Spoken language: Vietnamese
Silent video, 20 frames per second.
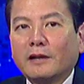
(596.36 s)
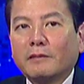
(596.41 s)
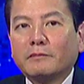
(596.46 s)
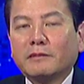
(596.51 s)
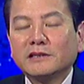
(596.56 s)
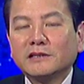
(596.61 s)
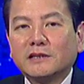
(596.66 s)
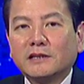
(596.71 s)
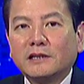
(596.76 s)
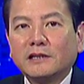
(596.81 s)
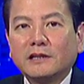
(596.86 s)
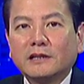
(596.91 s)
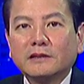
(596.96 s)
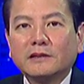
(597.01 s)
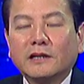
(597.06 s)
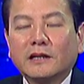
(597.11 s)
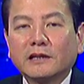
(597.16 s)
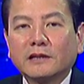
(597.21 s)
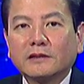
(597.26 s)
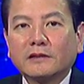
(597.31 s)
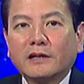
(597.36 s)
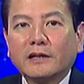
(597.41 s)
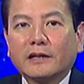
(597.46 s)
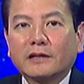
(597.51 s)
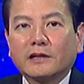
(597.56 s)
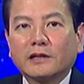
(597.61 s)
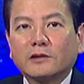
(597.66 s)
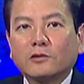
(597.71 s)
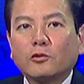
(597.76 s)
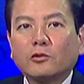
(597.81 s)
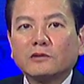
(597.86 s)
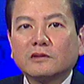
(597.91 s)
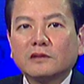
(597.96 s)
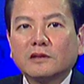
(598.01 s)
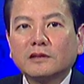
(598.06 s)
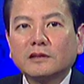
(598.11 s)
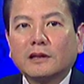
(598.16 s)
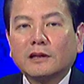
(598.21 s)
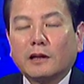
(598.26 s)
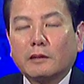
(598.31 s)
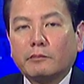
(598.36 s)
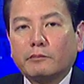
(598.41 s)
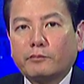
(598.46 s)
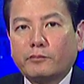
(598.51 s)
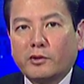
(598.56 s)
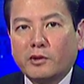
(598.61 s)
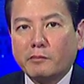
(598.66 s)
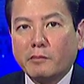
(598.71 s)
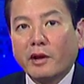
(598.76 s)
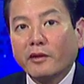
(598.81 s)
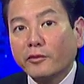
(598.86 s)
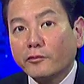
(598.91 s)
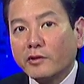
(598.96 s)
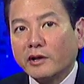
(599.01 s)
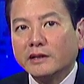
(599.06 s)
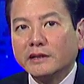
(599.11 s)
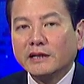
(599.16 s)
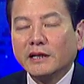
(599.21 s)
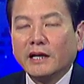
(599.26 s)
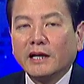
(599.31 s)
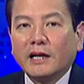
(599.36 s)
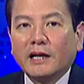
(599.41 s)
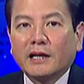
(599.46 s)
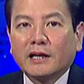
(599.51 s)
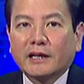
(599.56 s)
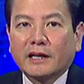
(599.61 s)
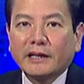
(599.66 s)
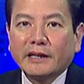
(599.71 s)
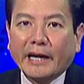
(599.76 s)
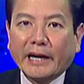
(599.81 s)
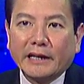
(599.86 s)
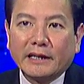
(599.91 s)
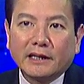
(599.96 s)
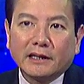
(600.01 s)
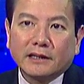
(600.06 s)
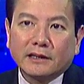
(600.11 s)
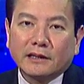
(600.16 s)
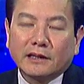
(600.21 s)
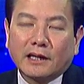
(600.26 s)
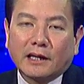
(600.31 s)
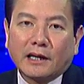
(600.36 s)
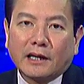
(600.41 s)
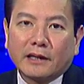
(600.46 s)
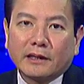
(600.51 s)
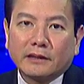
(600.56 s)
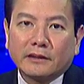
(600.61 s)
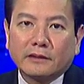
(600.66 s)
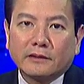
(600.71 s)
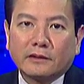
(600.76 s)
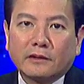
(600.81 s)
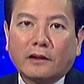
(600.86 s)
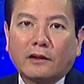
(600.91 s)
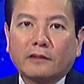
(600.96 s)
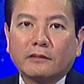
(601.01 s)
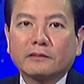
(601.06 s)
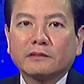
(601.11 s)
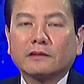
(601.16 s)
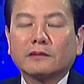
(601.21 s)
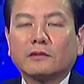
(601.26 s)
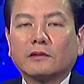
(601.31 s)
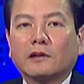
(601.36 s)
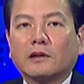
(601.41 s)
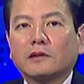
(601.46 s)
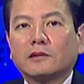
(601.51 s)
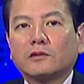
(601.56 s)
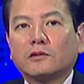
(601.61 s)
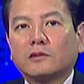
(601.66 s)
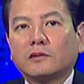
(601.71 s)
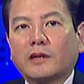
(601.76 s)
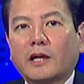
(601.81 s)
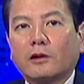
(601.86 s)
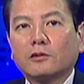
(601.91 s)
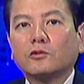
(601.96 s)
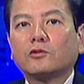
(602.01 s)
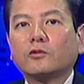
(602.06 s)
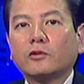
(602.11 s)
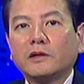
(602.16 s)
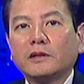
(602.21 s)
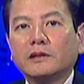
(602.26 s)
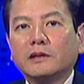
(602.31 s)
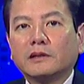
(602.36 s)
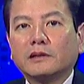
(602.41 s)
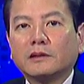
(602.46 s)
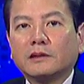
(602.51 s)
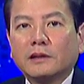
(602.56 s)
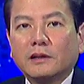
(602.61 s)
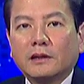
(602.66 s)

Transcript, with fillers: bác sĩ Derek nói là cái thuốc nó tên là permethrin à. cái này đó à, đó à, theo tôi ờ,